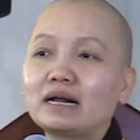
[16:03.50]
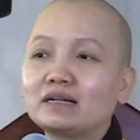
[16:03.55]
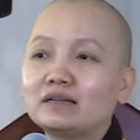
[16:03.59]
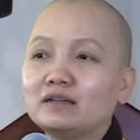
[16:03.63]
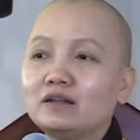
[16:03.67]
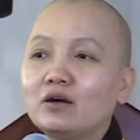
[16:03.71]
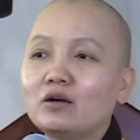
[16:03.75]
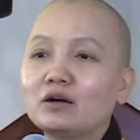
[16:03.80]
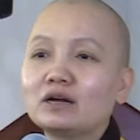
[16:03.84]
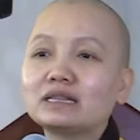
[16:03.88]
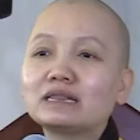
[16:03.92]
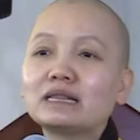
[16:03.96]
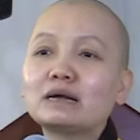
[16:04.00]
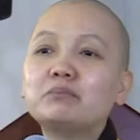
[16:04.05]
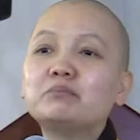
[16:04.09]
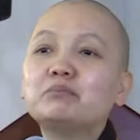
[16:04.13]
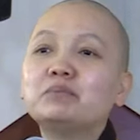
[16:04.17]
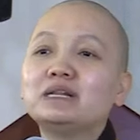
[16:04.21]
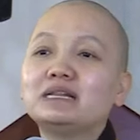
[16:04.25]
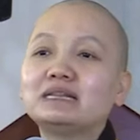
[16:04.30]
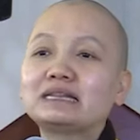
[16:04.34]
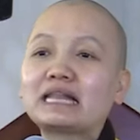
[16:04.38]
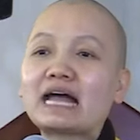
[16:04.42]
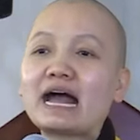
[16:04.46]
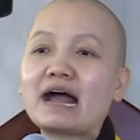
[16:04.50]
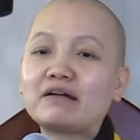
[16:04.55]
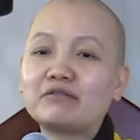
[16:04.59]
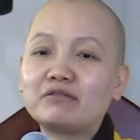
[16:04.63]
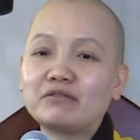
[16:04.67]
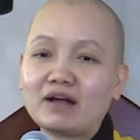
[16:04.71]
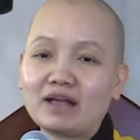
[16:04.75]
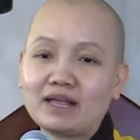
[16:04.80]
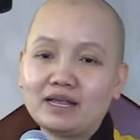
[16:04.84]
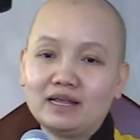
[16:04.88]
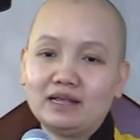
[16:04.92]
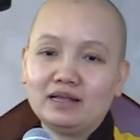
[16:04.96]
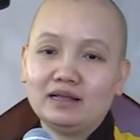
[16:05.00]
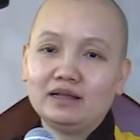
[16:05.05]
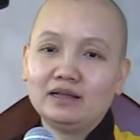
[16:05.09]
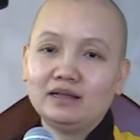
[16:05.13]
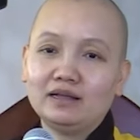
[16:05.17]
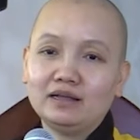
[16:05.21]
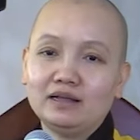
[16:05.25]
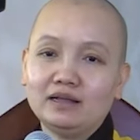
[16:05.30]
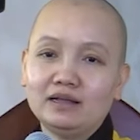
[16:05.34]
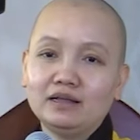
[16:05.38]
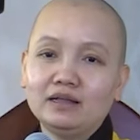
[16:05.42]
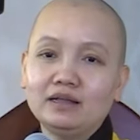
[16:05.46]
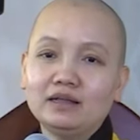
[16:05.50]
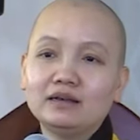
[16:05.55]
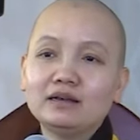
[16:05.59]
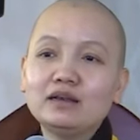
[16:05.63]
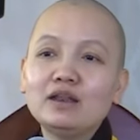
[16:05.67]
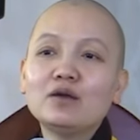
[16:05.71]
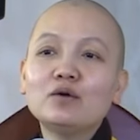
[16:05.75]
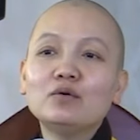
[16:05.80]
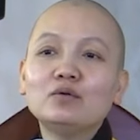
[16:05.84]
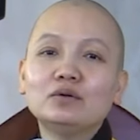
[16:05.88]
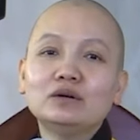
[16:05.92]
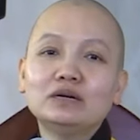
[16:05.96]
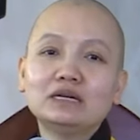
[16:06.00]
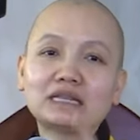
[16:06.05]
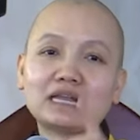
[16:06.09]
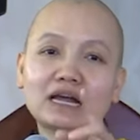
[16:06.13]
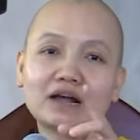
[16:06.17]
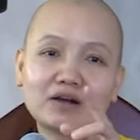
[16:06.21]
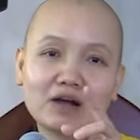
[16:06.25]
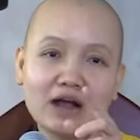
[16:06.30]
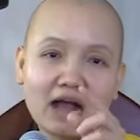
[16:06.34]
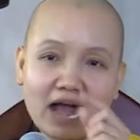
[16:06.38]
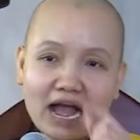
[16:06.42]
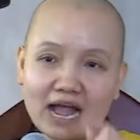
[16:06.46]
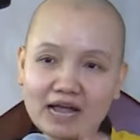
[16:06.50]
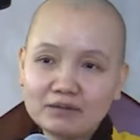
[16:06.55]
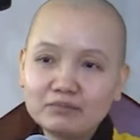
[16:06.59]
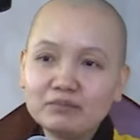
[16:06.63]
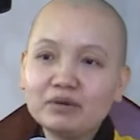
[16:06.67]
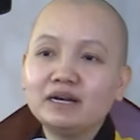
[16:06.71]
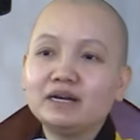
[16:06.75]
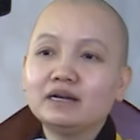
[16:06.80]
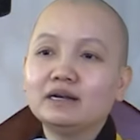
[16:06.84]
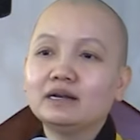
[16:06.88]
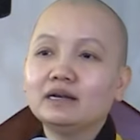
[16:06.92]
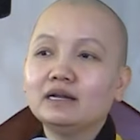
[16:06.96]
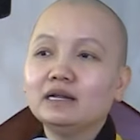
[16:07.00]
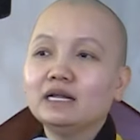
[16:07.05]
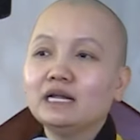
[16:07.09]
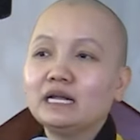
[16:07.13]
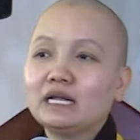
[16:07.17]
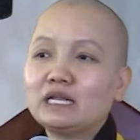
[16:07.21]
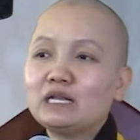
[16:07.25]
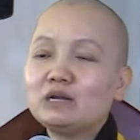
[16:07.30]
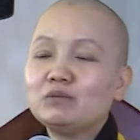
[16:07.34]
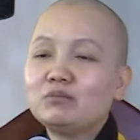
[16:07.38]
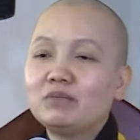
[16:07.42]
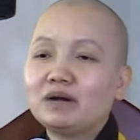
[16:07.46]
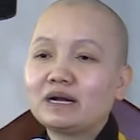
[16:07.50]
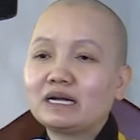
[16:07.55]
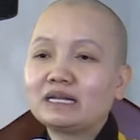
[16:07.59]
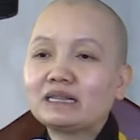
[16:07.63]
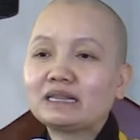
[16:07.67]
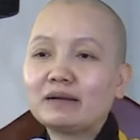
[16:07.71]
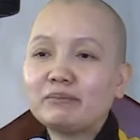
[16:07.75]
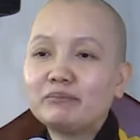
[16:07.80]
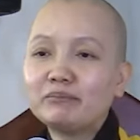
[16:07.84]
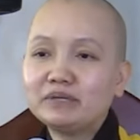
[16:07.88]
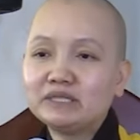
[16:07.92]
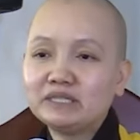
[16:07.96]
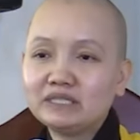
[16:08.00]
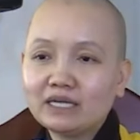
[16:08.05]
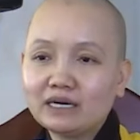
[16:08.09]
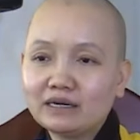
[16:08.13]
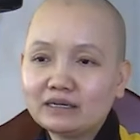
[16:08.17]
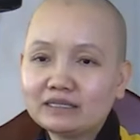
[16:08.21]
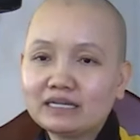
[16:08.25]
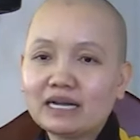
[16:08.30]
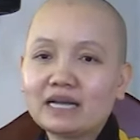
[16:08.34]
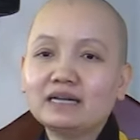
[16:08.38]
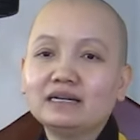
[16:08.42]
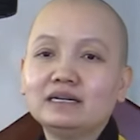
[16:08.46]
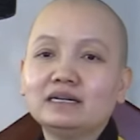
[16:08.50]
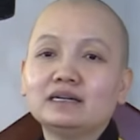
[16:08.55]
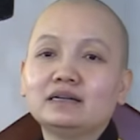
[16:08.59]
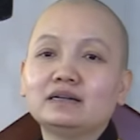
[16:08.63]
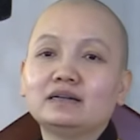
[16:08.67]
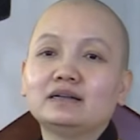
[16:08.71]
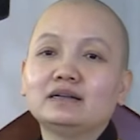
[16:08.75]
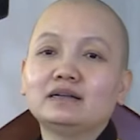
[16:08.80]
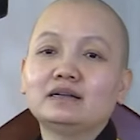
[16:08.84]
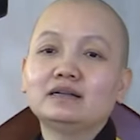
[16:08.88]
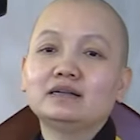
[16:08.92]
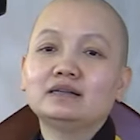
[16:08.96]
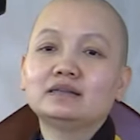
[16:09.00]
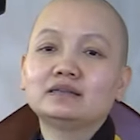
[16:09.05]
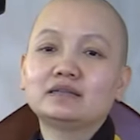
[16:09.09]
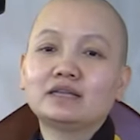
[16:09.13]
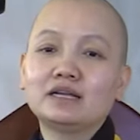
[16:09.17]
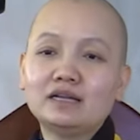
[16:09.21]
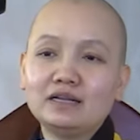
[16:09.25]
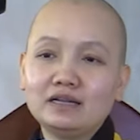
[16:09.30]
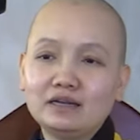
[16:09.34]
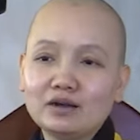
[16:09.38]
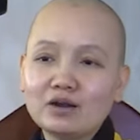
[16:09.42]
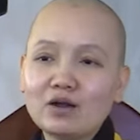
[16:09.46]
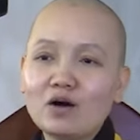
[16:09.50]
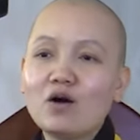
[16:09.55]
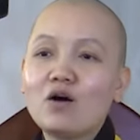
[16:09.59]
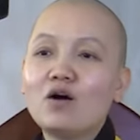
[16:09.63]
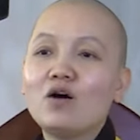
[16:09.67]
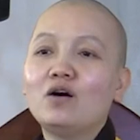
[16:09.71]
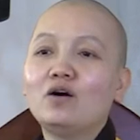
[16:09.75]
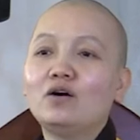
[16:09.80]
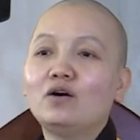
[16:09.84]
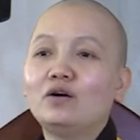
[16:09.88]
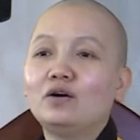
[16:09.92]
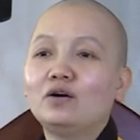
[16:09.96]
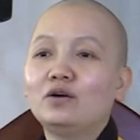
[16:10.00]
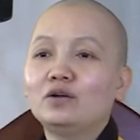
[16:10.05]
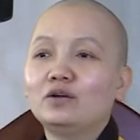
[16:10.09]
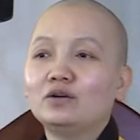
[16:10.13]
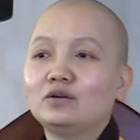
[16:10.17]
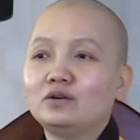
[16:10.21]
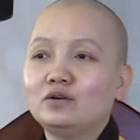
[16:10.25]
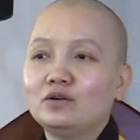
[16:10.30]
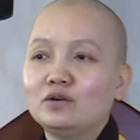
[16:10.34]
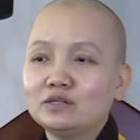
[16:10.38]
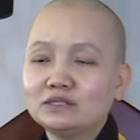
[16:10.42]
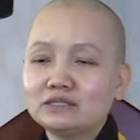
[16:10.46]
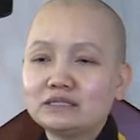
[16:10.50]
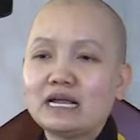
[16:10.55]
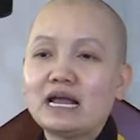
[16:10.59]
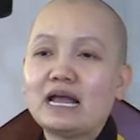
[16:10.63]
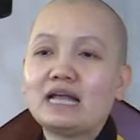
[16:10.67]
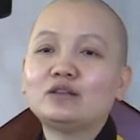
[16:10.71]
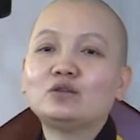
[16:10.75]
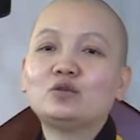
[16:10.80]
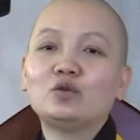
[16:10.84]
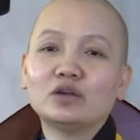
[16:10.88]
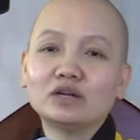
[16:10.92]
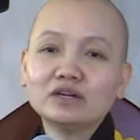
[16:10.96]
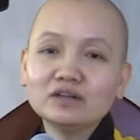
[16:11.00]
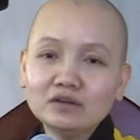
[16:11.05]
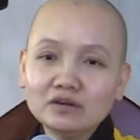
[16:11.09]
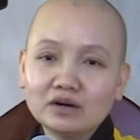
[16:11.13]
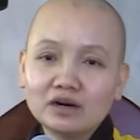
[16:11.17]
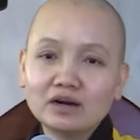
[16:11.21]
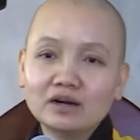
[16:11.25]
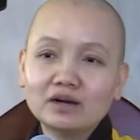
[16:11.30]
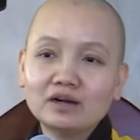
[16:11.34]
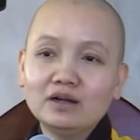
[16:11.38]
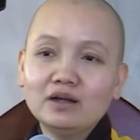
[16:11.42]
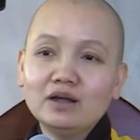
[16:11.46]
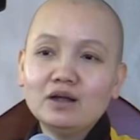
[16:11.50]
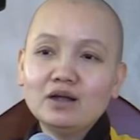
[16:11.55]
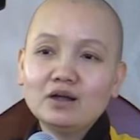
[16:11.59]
bằng do cái tâm mình tà vậy. Nếu người ta có hại mình nhưng mà cái tâm mình chân chánh thì nó nó sẽ chuyển được.